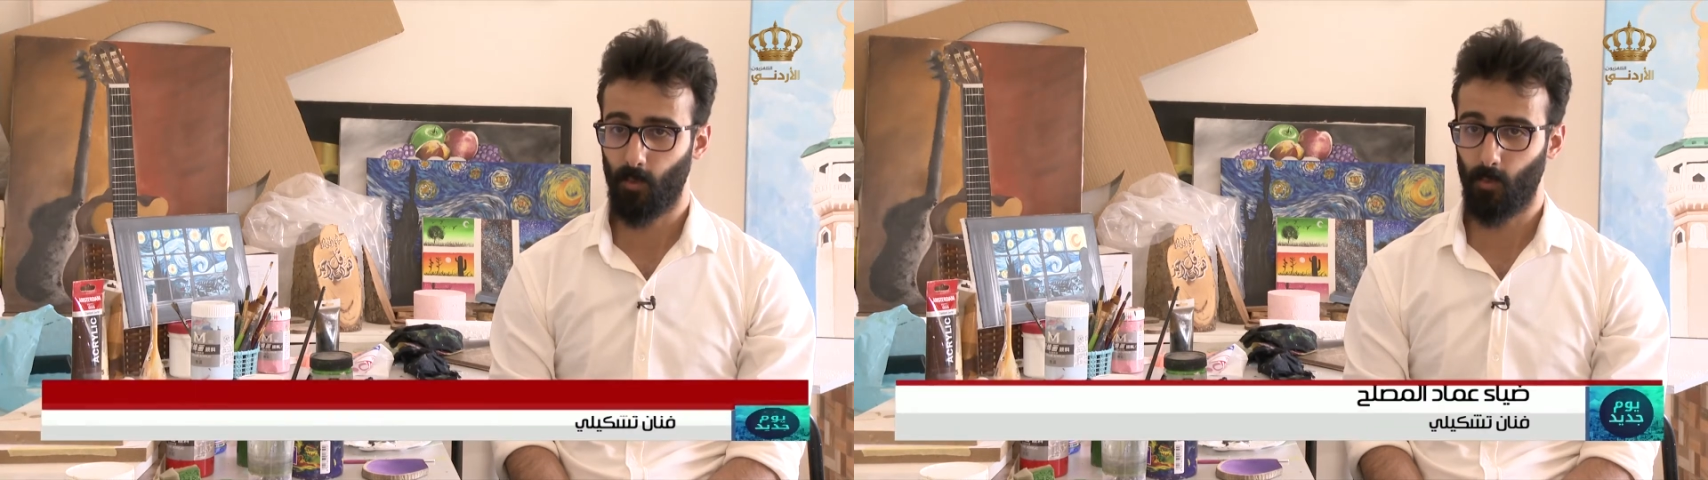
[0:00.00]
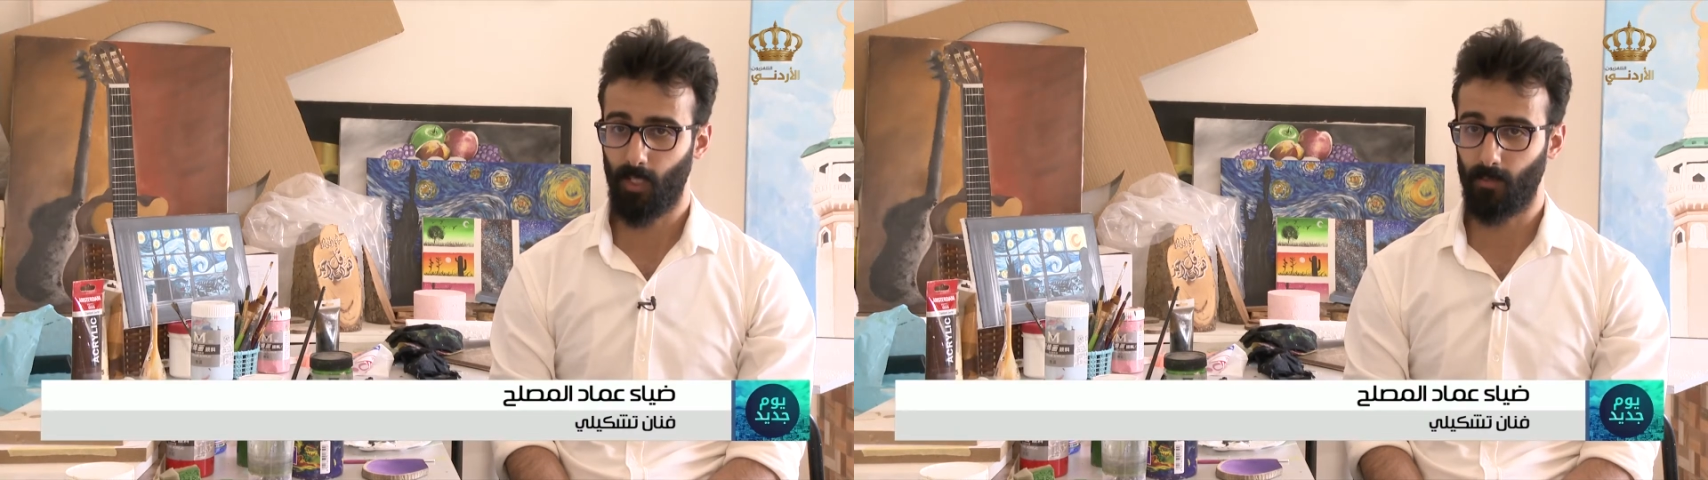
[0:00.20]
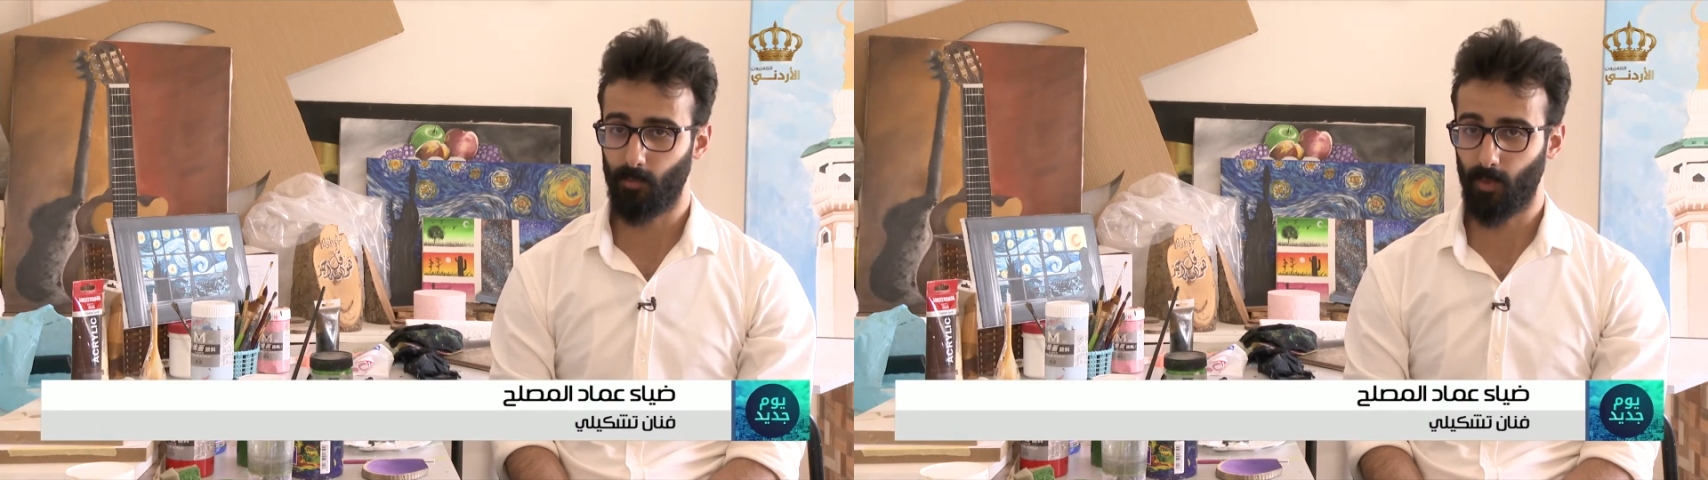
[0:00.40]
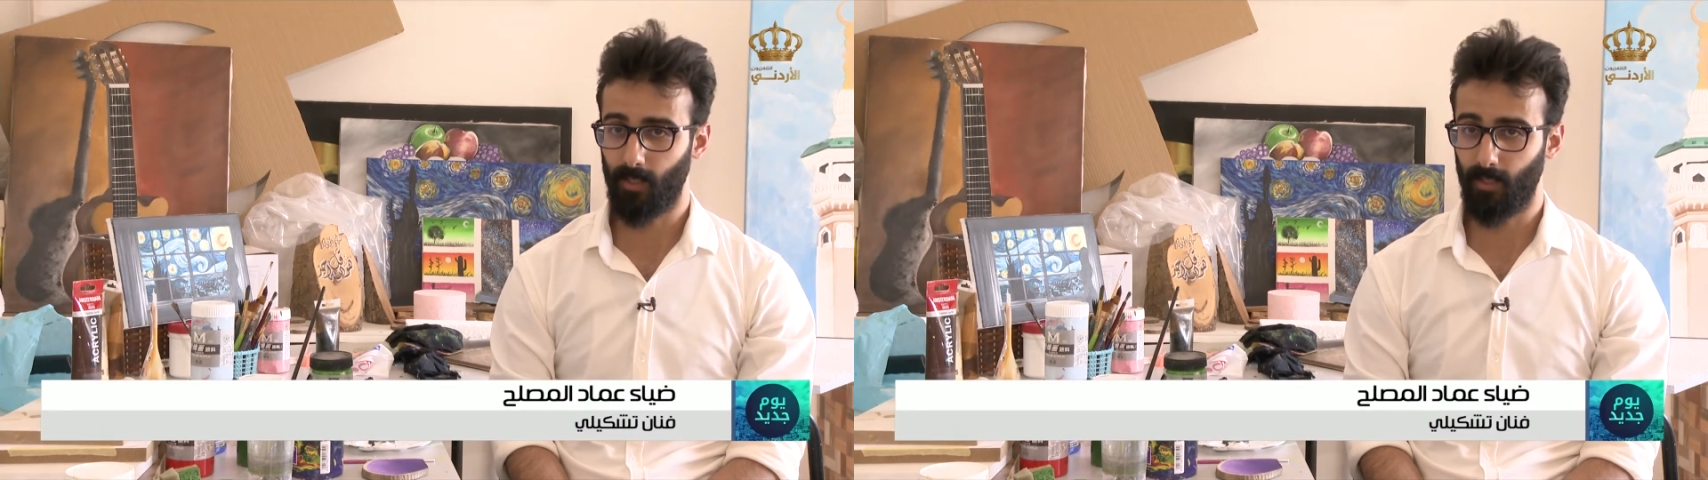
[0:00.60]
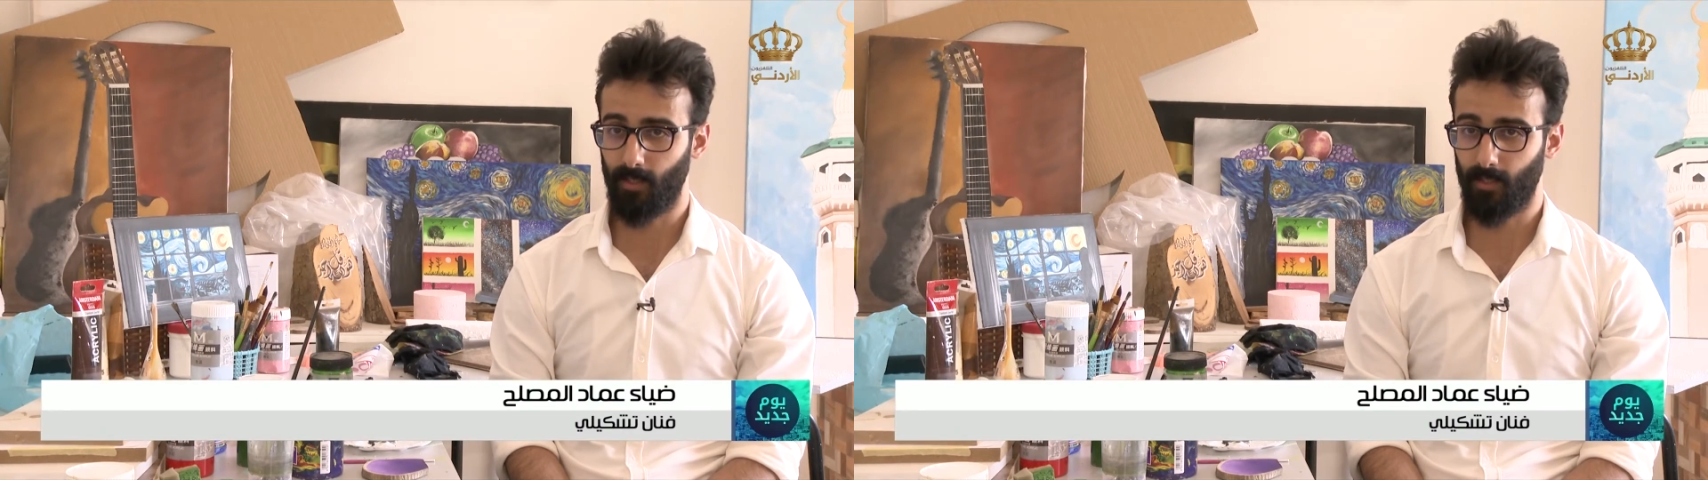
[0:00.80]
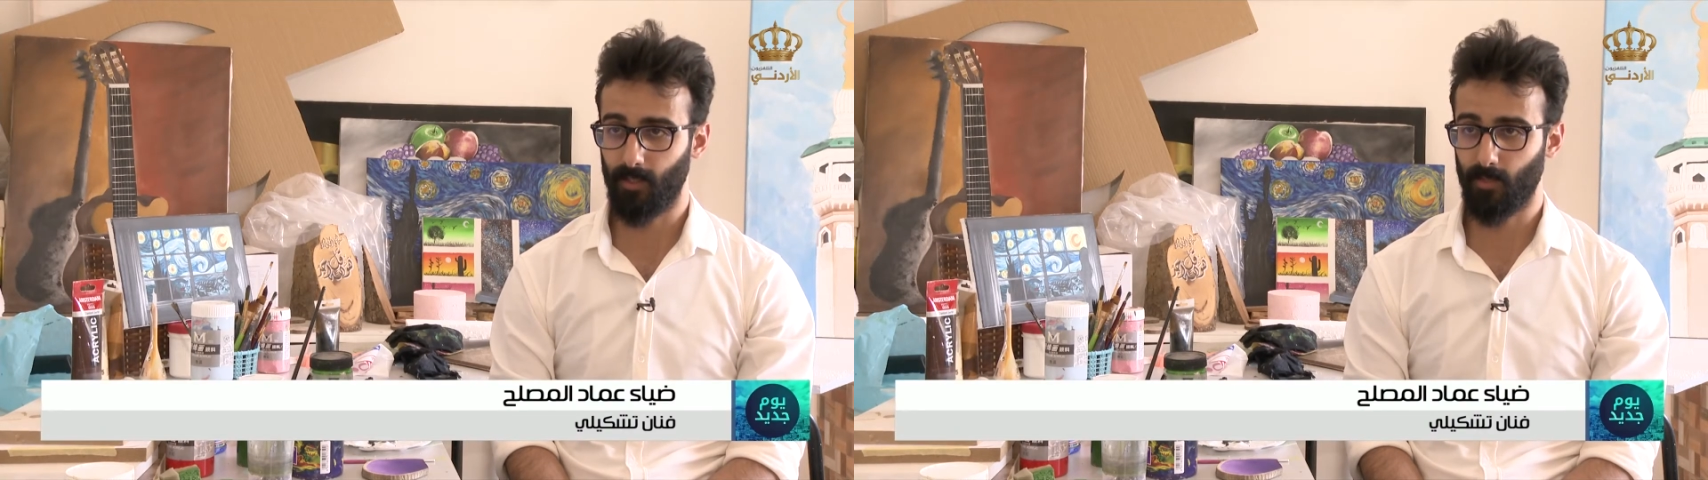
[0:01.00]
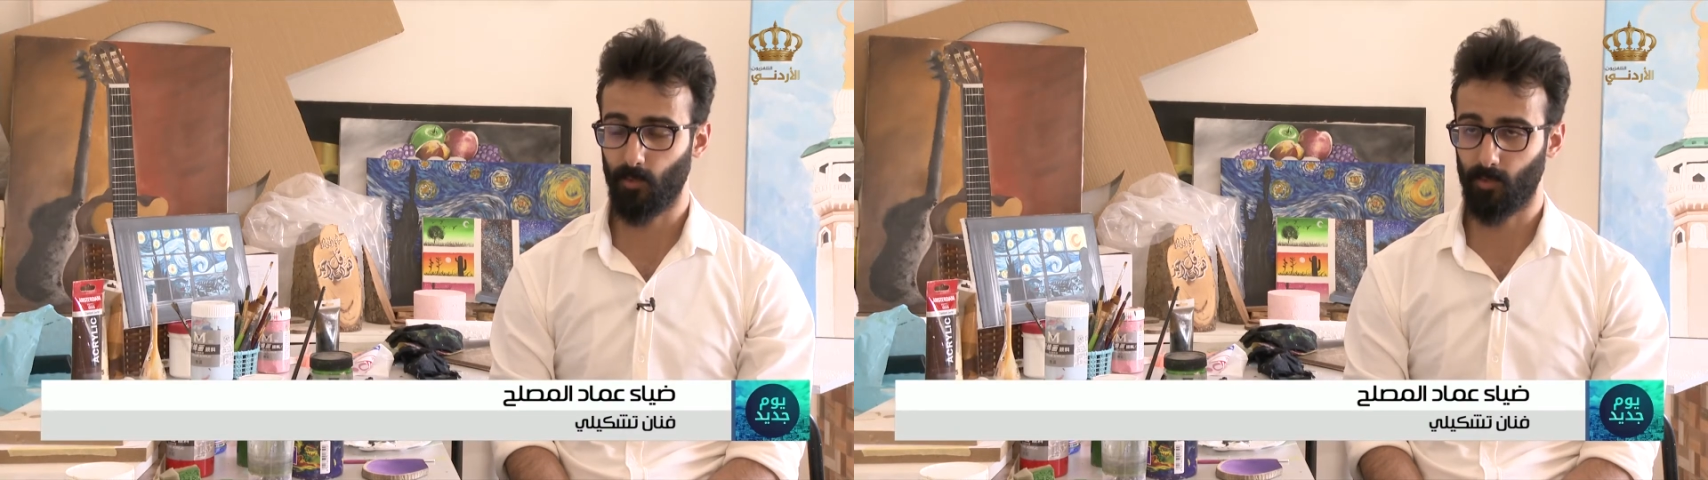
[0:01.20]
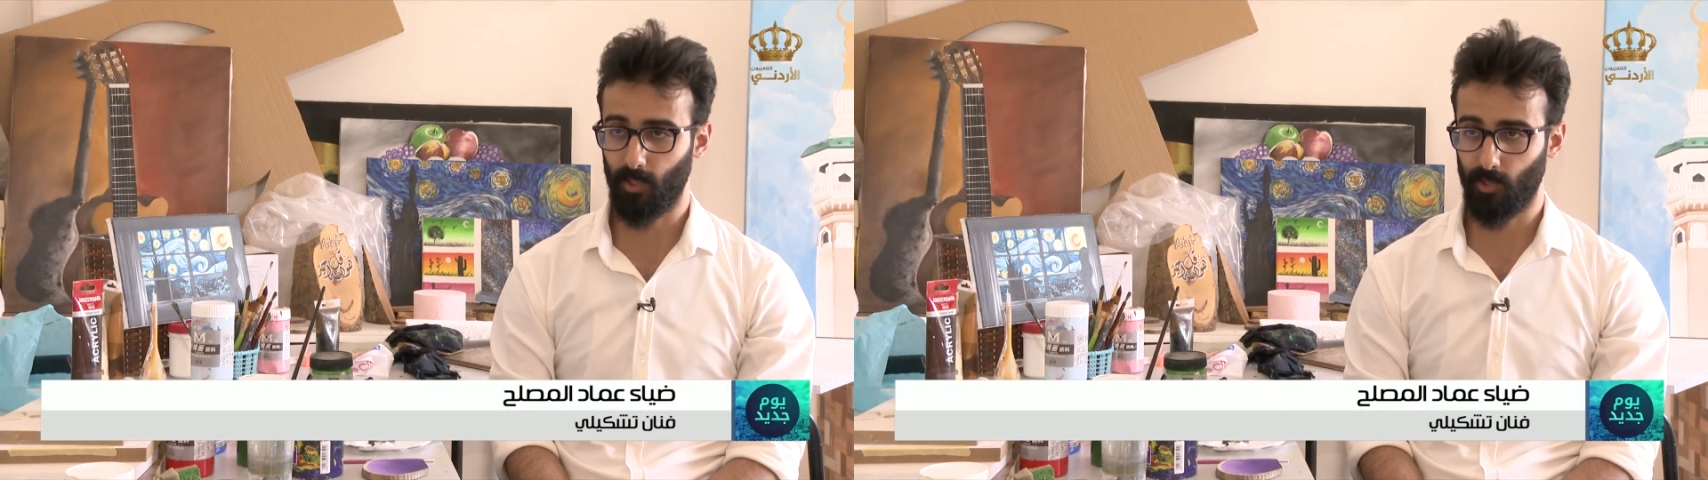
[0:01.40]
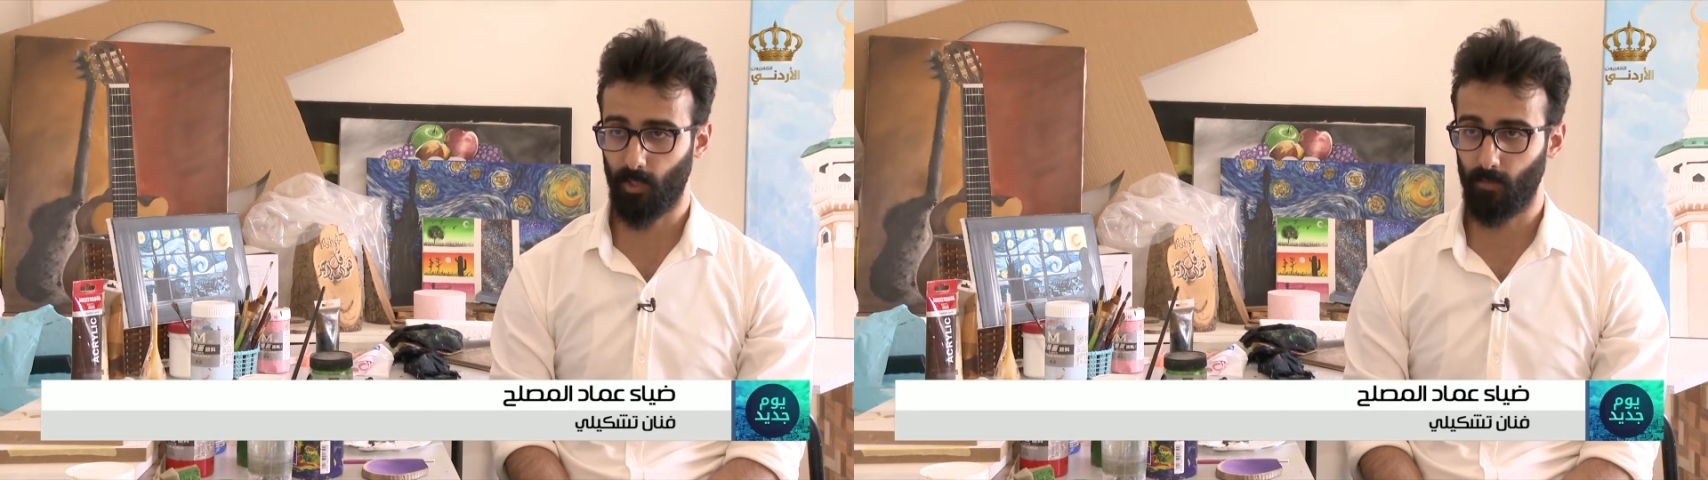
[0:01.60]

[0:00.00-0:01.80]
والحمد لله صرت اشتغل